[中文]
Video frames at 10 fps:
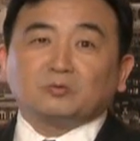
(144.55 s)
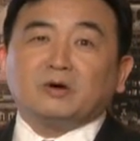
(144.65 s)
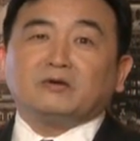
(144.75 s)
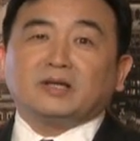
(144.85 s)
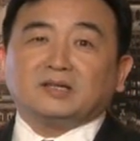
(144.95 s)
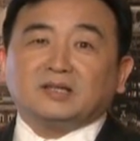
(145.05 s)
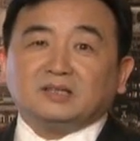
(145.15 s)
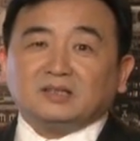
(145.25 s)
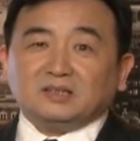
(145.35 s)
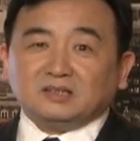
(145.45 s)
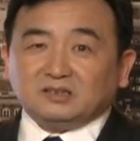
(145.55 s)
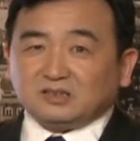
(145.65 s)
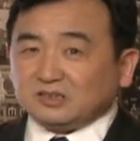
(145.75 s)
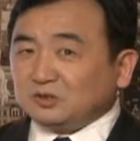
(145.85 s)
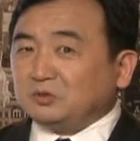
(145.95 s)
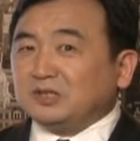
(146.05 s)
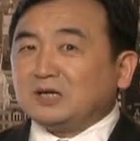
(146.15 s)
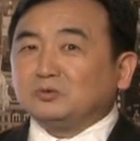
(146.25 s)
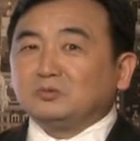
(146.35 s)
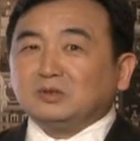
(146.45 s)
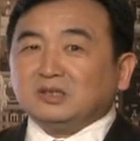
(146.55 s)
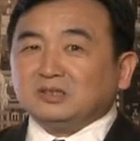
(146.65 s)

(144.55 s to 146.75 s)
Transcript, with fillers: 官员的词语当中、